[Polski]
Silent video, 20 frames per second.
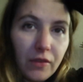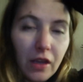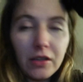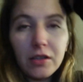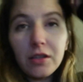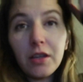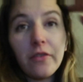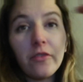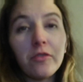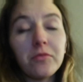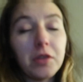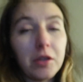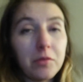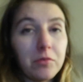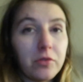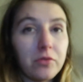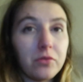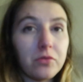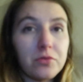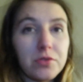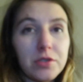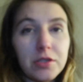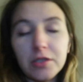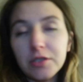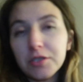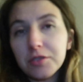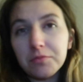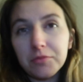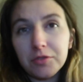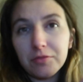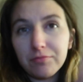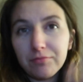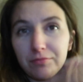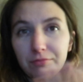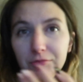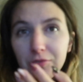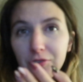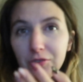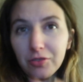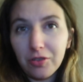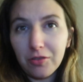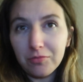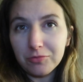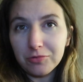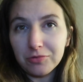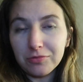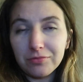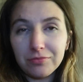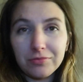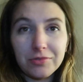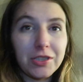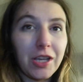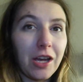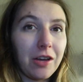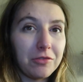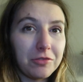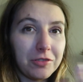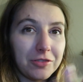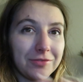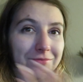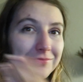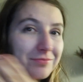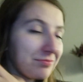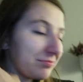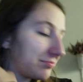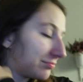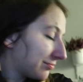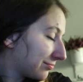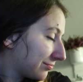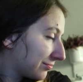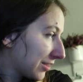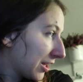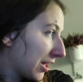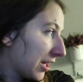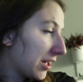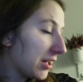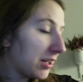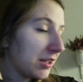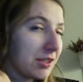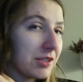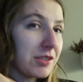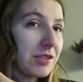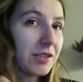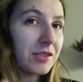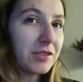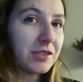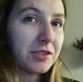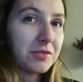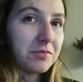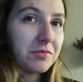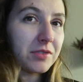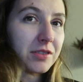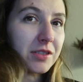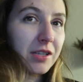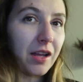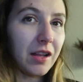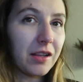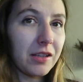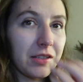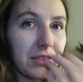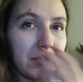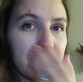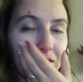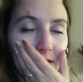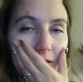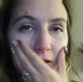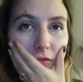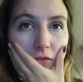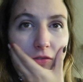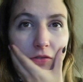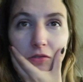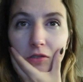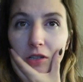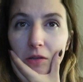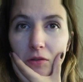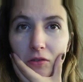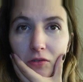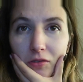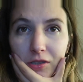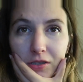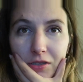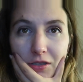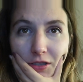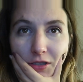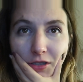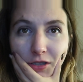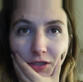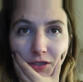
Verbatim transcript: No nie wiem jak my wróciliśmy do domu cało. Że jesteśmy cali i zdrowi. W ogóle mam wrażenie, że